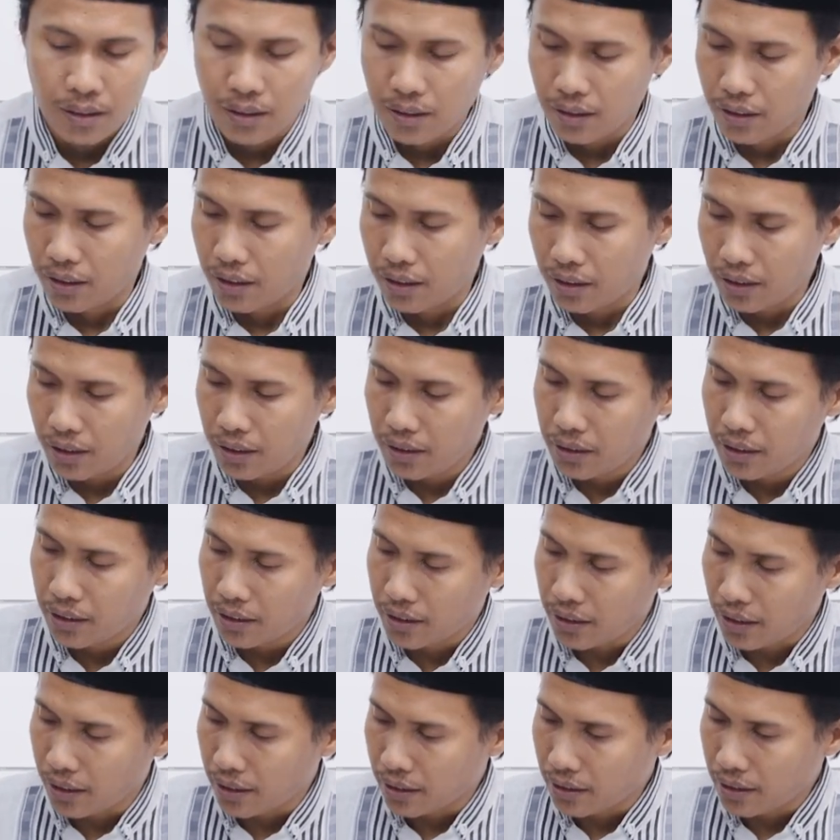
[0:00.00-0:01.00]
Eh, ini
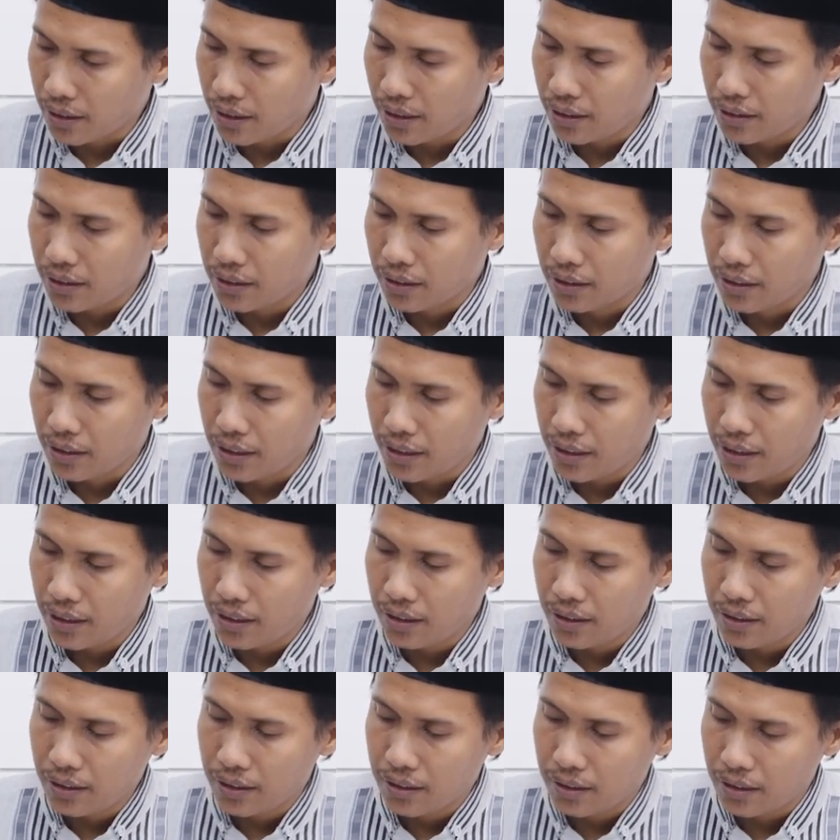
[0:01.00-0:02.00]
dikaitkan
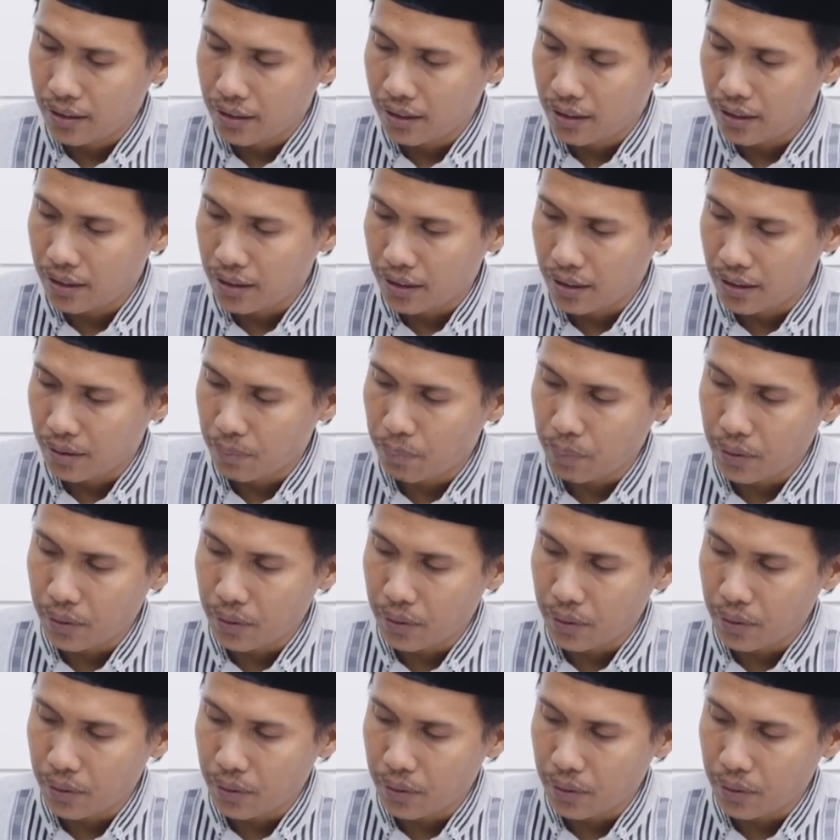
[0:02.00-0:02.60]
dengan eh,